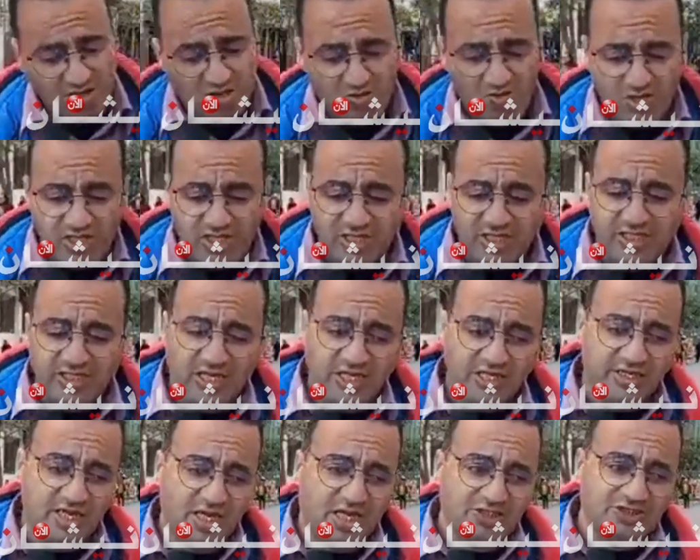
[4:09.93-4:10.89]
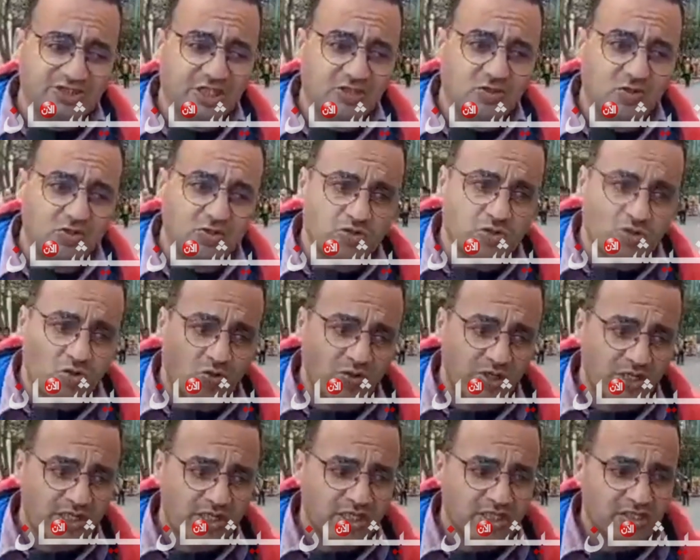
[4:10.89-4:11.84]
ولكن حنا خصنا نكونوا
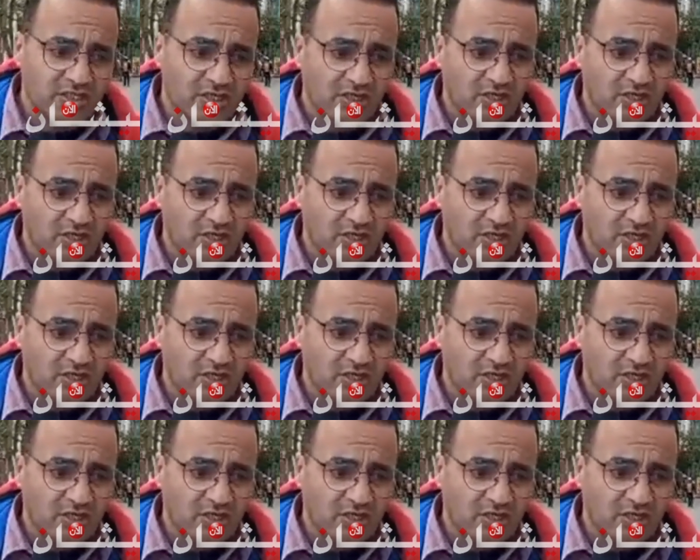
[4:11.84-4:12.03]
قويين